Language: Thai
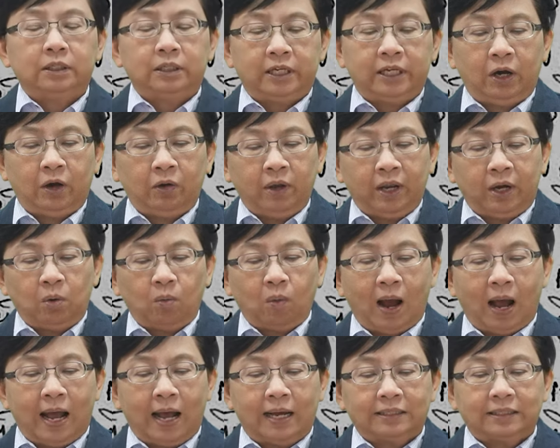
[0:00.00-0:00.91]
ที่เขาเห็น
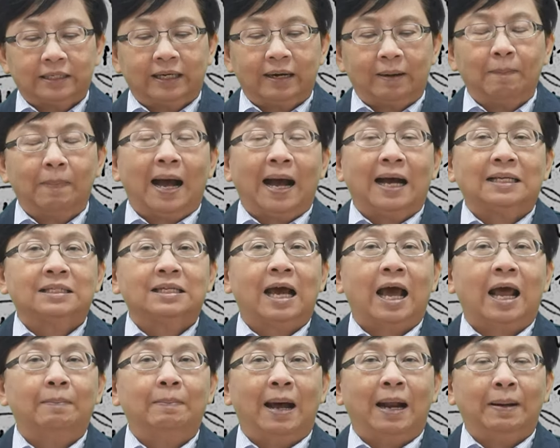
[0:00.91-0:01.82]
ว่าจะนำพา
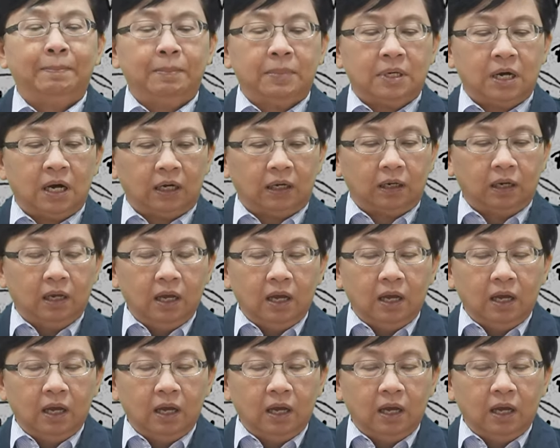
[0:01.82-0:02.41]
ชาติบ้านเมือง